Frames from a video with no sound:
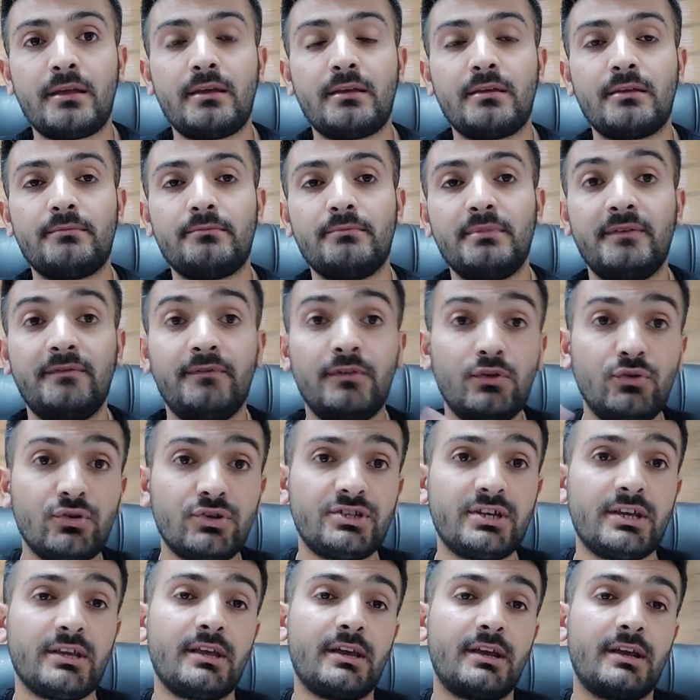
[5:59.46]
bir video
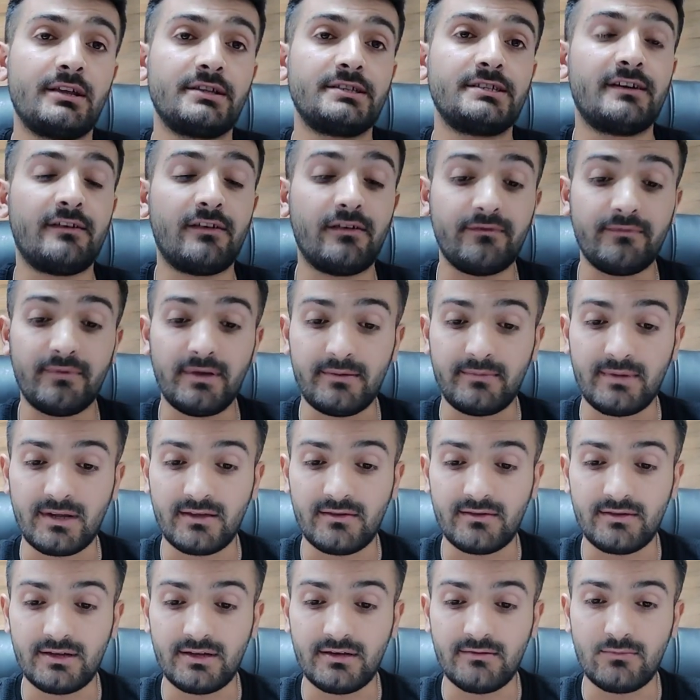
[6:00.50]
çekerek cevap vermek
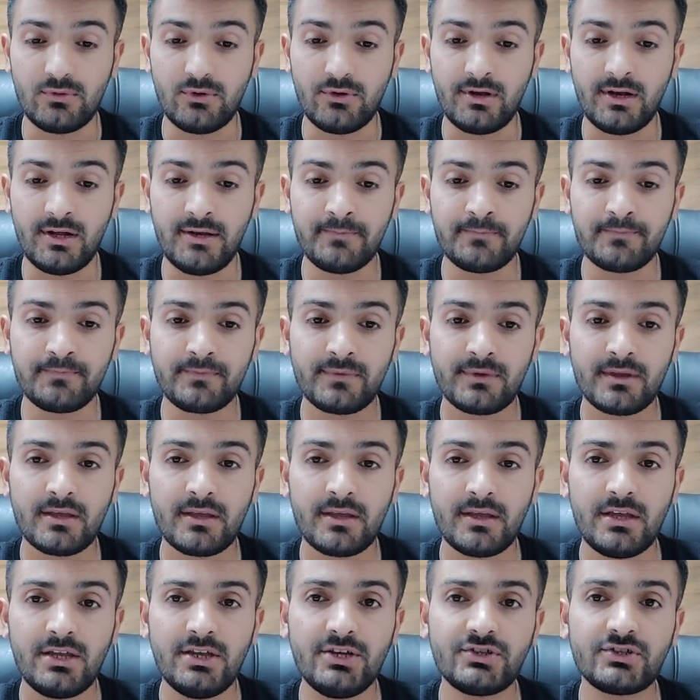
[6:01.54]
istedim böyle.
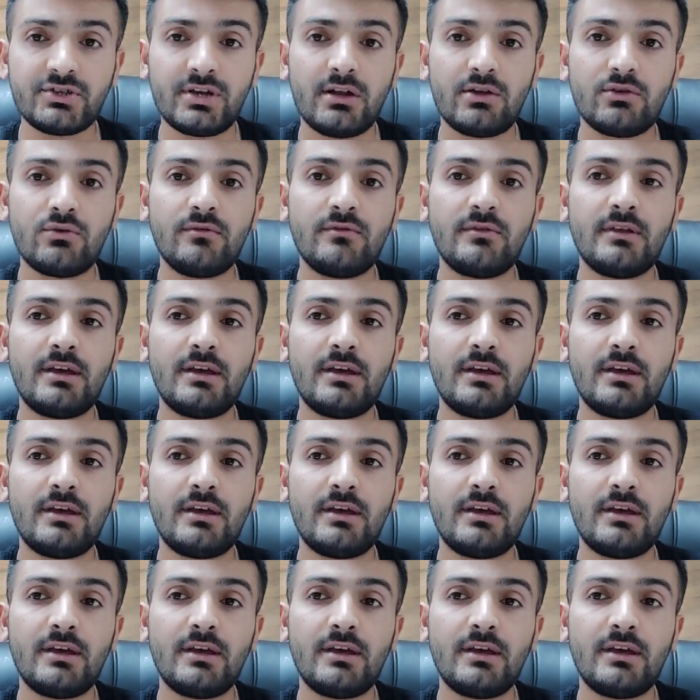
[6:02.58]
İnşallah güzel